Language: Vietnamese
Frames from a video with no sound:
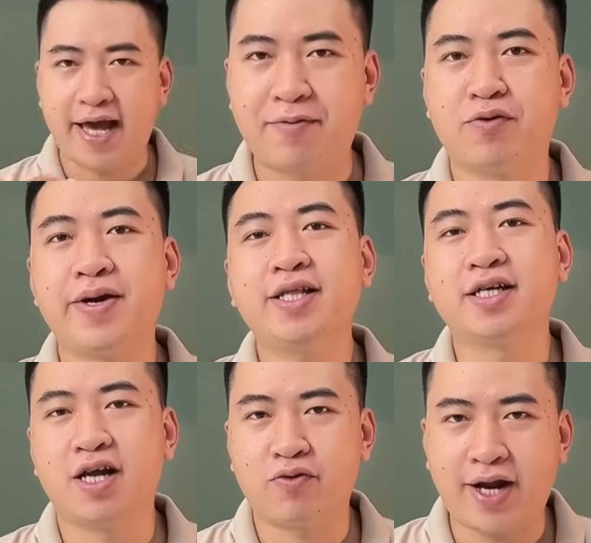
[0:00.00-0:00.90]
em không biết
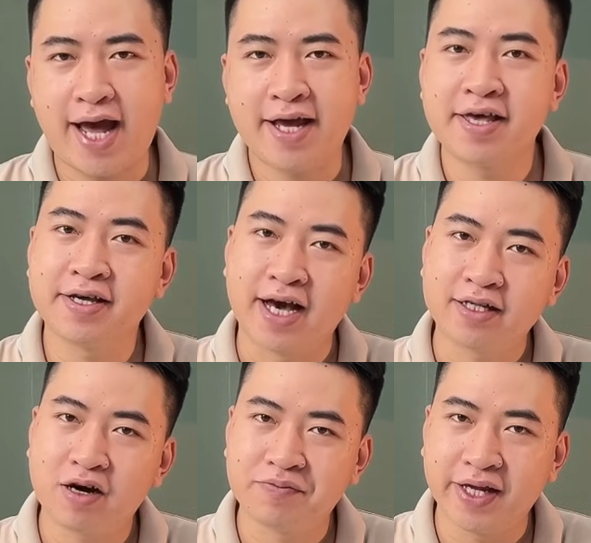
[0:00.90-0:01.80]
từ đâu ra, nhưng
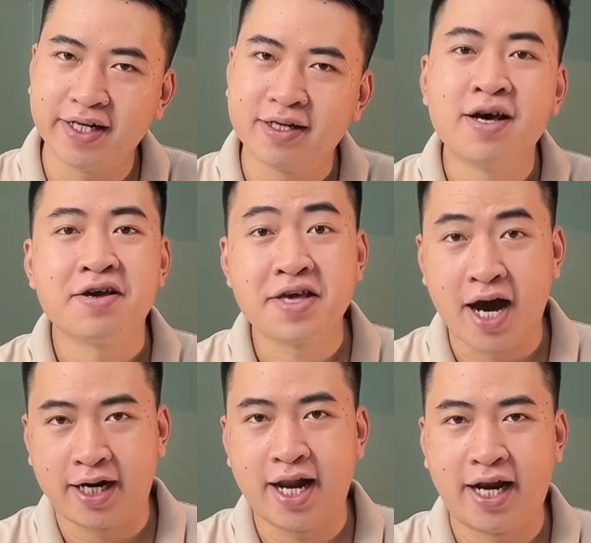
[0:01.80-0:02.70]
những thông tin
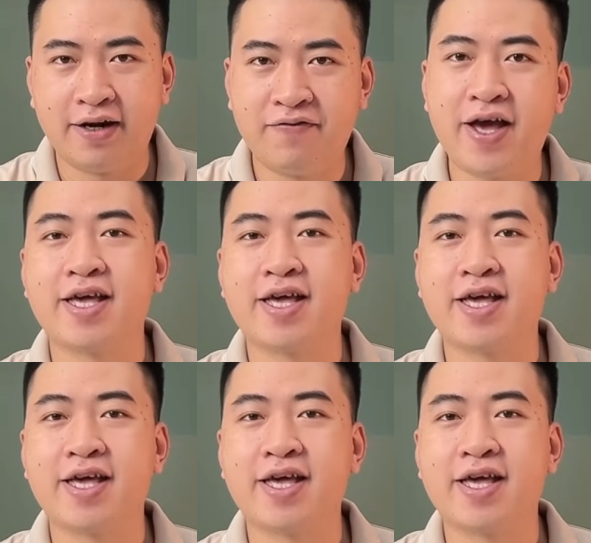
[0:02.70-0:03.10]
nhận định về